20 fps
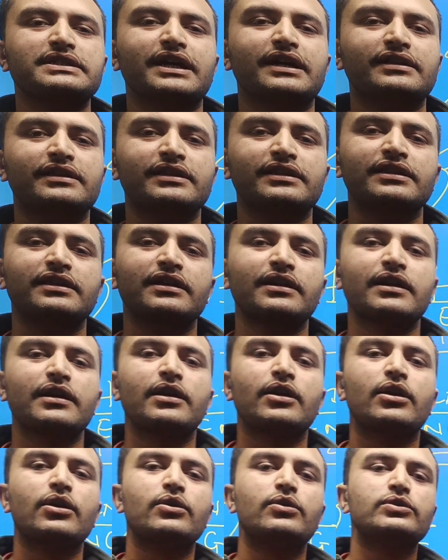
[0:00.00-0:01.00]
साथ
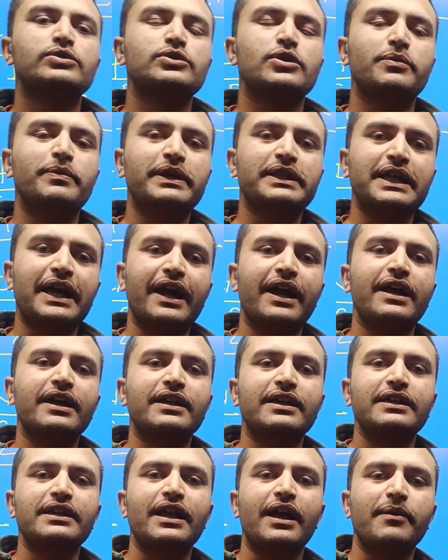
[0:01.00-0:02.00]
उसको बताएं
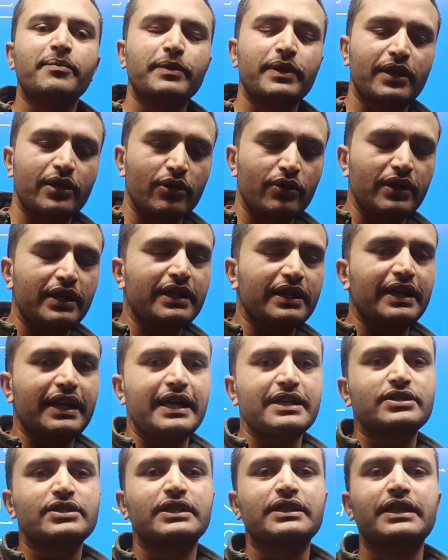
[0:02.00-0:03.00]
कि यहाँ पे रेगुलर
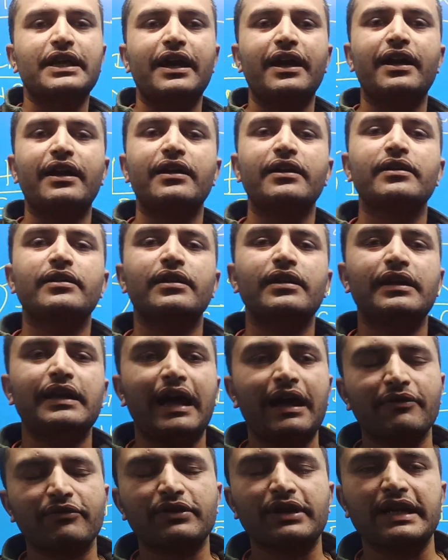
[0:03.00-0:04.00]
क्लास चलता है
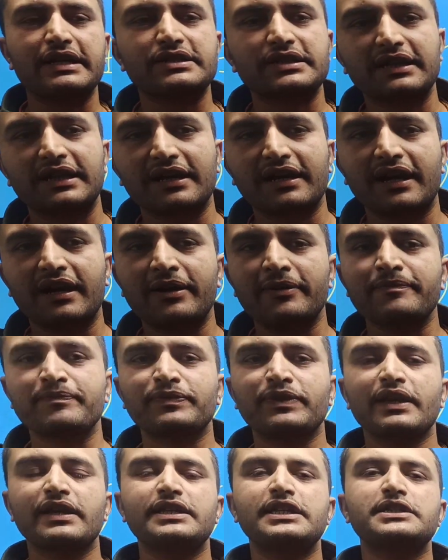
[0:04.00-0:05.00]
लाइव क्लास चलेगा
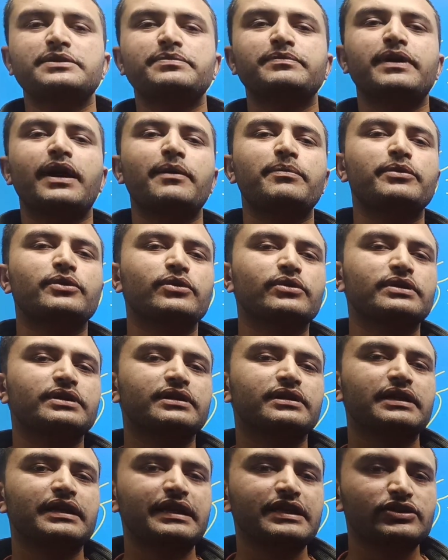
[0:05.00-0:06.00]
जिसमें आप लोग
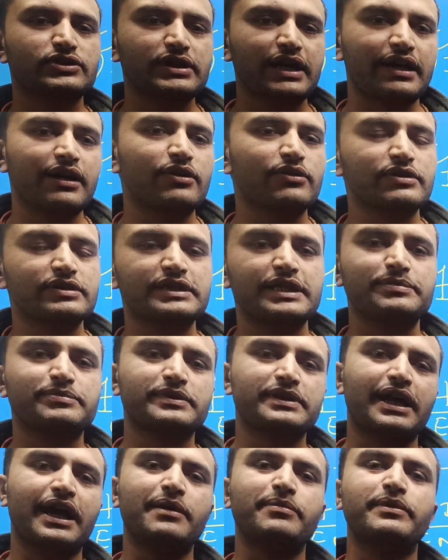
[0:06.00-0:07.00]
इस चैनल को
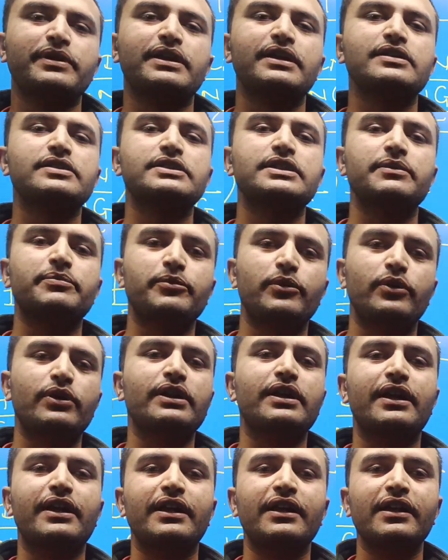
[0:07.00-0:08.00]
सब्सक्राइब करें
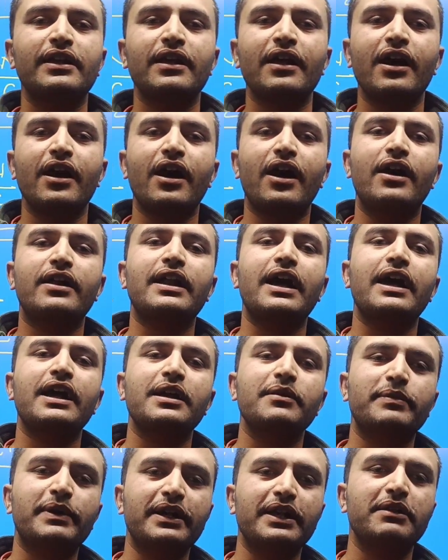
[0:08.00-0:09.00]
सपोर्ट करें और
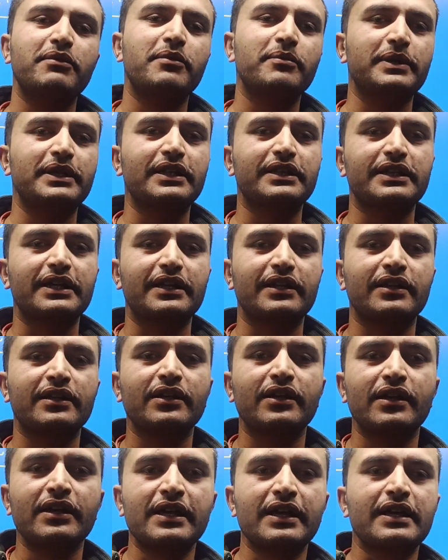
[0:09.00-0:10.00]
आगे बढ़ने में मदद करें
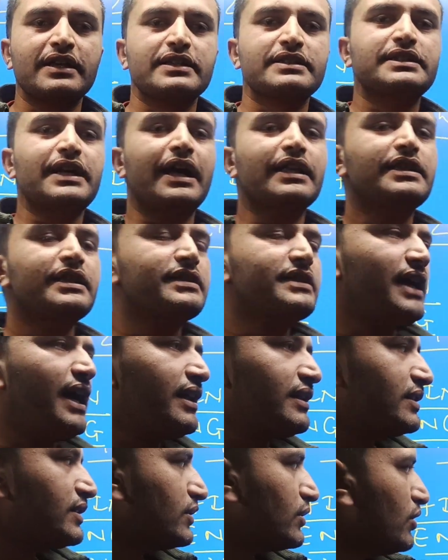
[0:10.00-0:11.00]
साथ ही
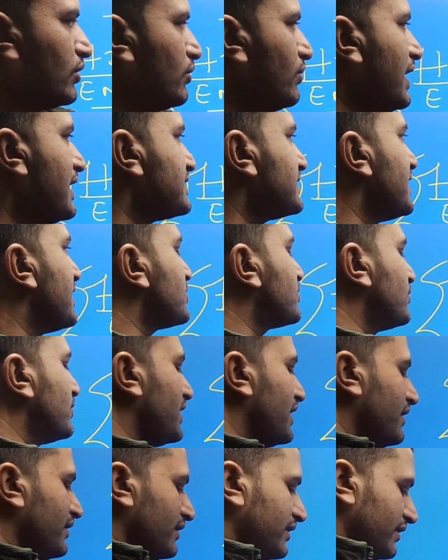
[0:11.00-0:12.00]
साथ वैसे
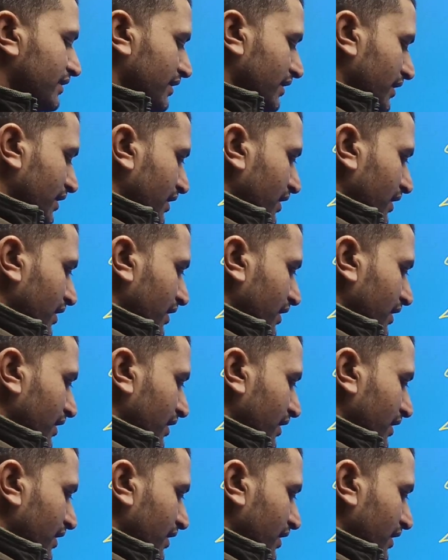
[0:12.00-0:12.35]
स्टूडेंट